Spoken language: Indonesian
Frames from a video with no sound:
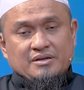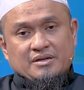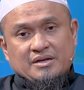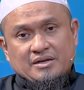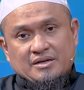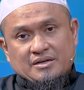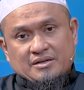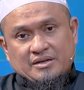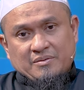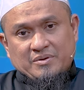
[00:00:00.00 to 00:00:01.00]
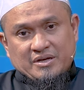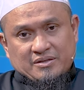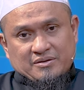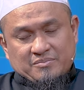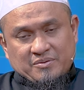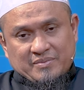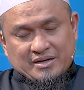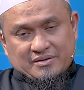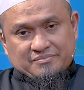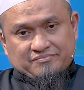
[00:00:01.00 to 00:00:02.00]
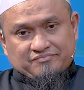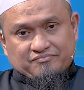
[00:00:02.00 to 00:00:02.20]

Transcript: karena nabi itu memang